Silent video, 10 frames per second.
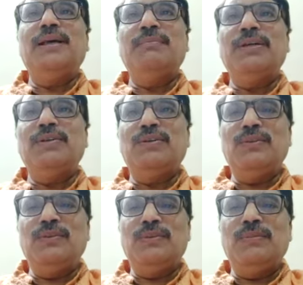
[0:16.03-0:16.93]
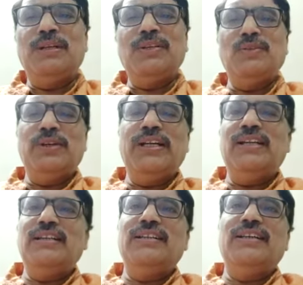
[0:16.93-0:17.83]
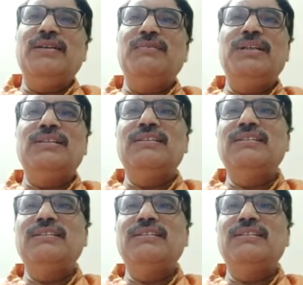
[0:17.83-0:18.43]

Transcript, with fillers: నా పేరు కుమరాజు వెంకట జ్ఞానకుమార్